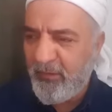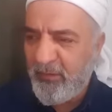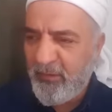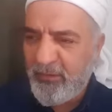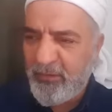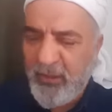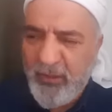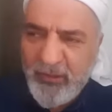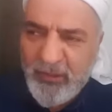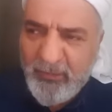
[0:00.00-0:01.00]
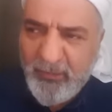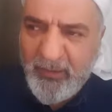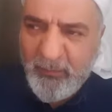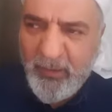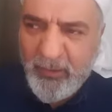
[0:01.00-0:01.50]
Şahin
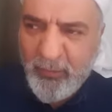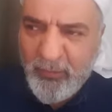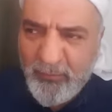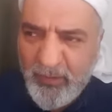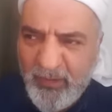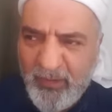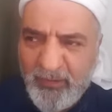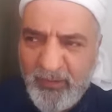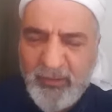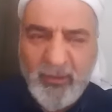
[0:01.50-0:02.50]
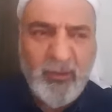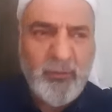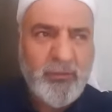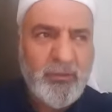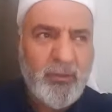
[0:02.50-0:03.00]
Akşiben'de bakıyorum böyle
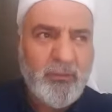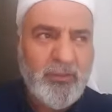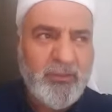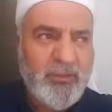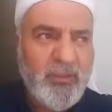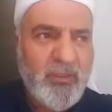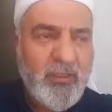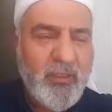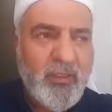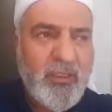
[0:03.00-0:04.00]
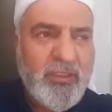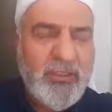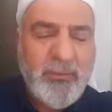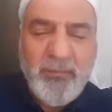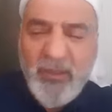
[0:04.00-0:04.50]
sallahu sırav aziz.
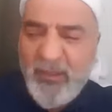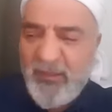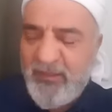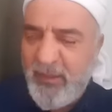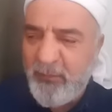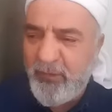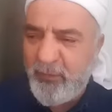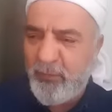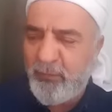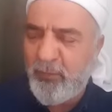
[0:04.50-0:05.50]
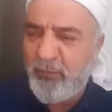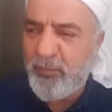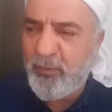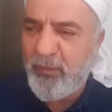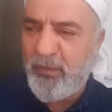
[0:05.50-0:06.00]
Hiçbir sevgi duymuyorum
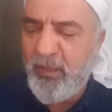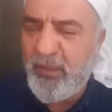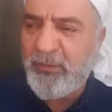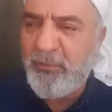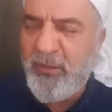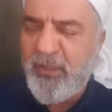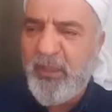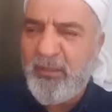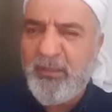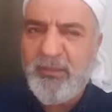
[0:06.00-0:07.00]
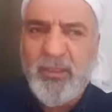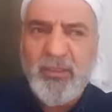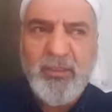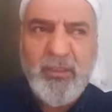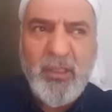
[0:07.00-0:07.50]
diyor ona karşı. Bir anda
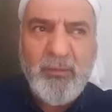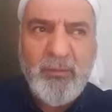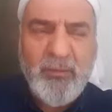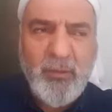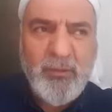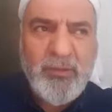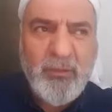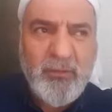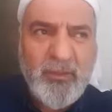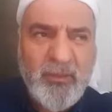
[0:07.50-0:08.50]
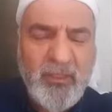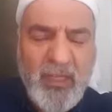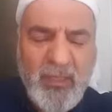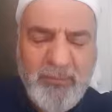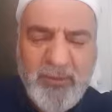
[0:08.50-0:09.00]
sanki kalbinde o sevginin
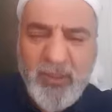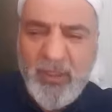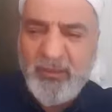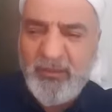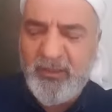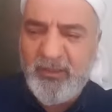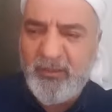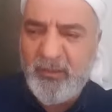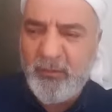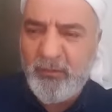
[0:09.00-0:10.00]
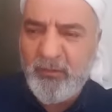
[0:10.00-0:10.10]
hepsi alındı gitti diyor.